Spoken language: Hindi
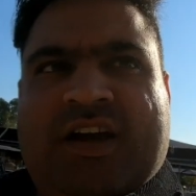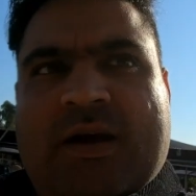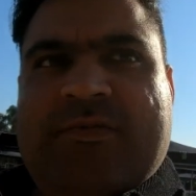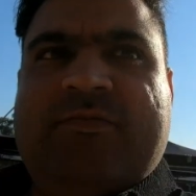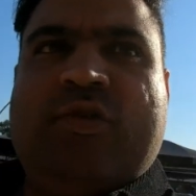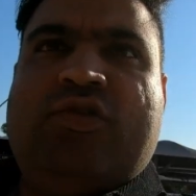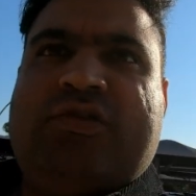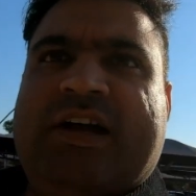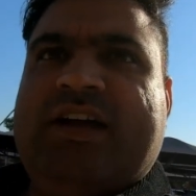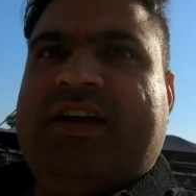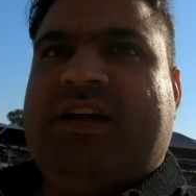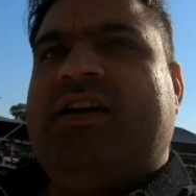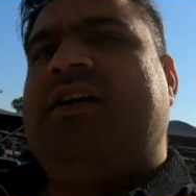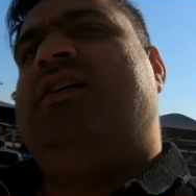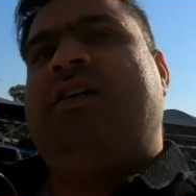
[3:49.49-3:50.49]
अभी वो
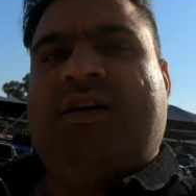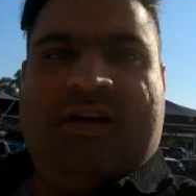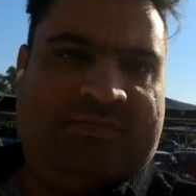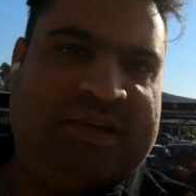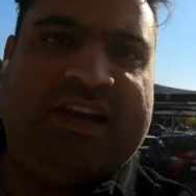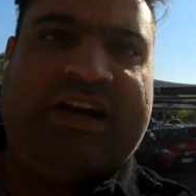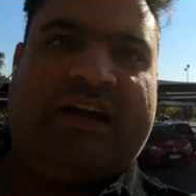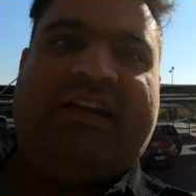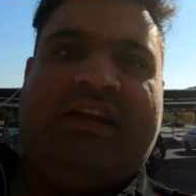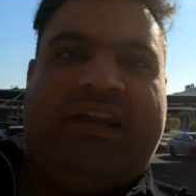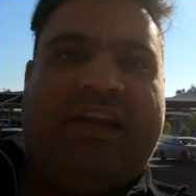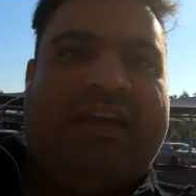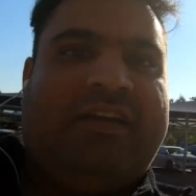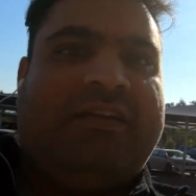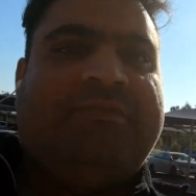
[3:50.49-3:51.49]
उठाएंगे फिर आगे
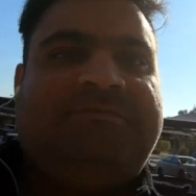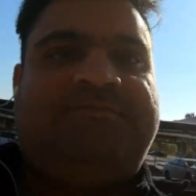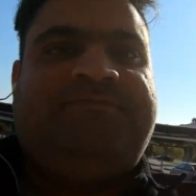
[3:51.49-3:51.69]
निकलेंगे